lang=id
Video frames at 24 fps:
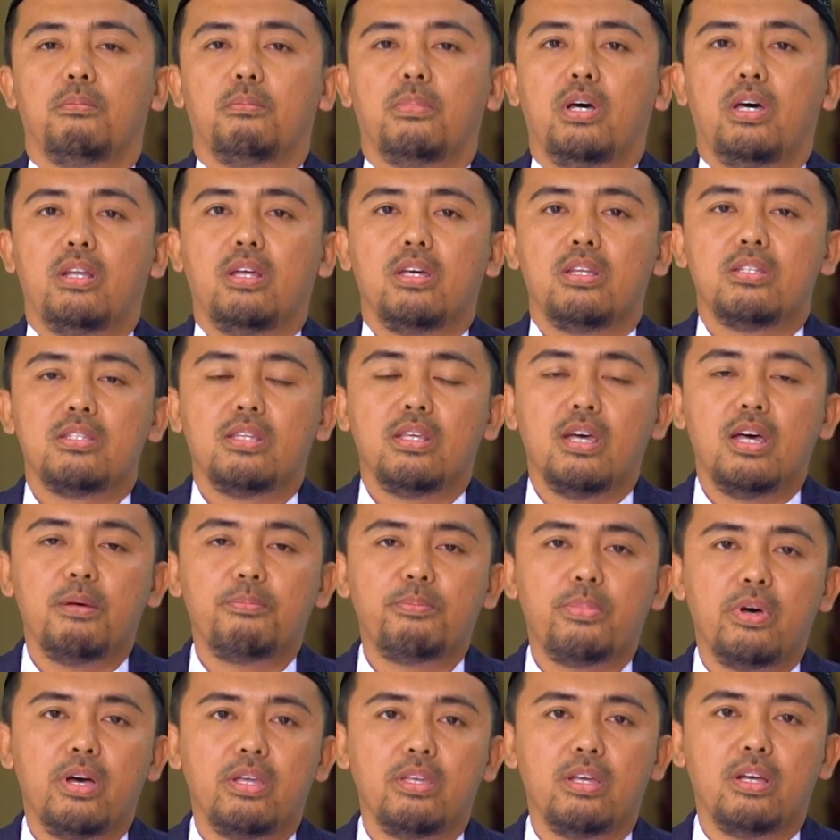Barang
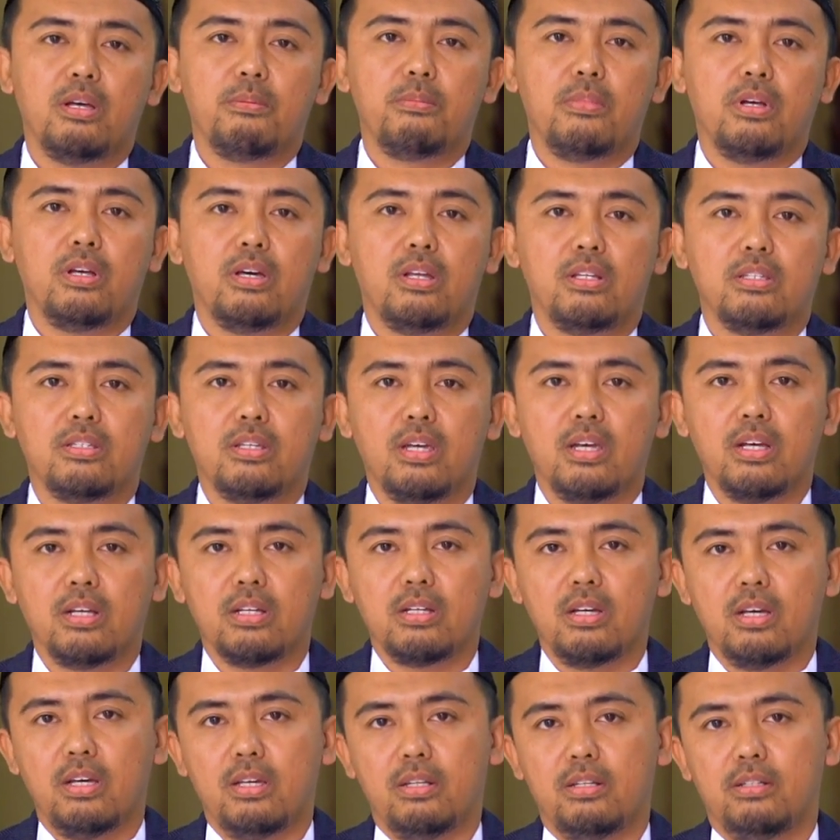siapa yang
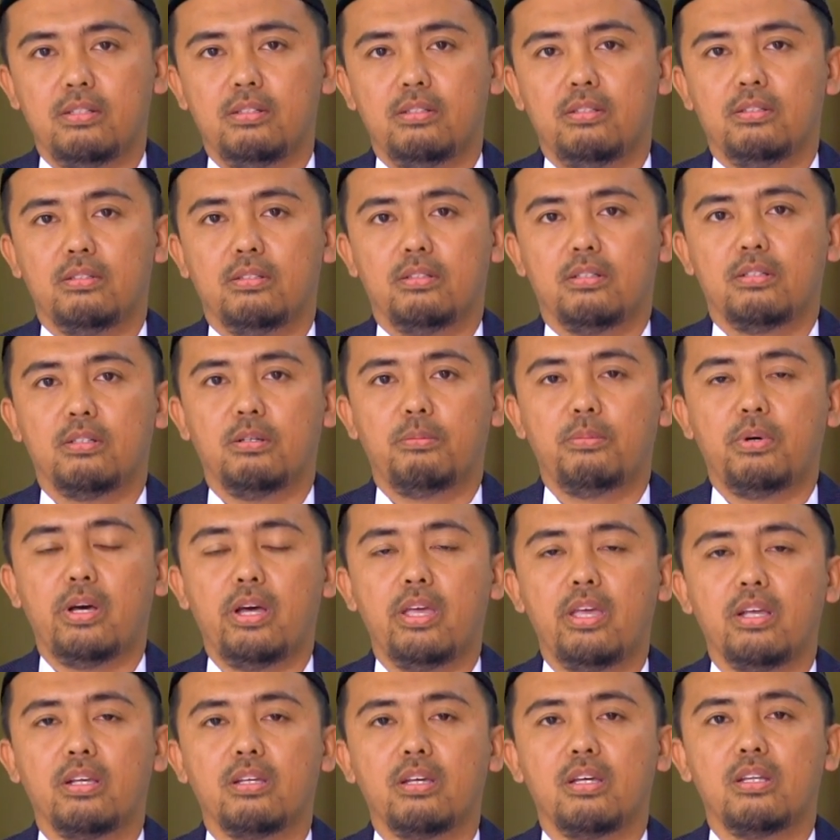mengerjakan
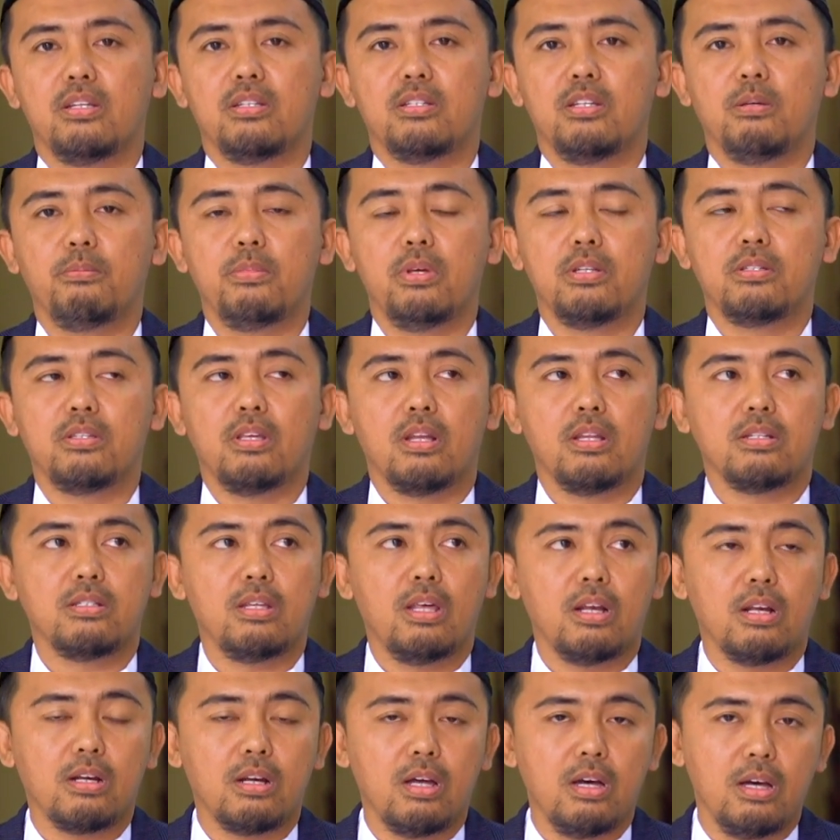kebaikan sebesar
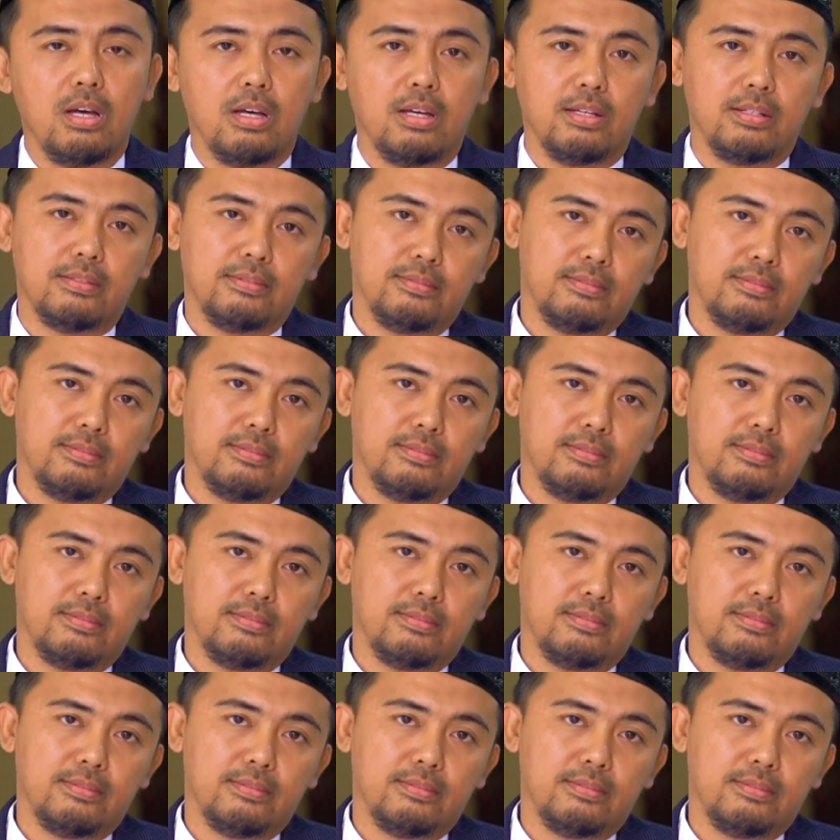zarrah,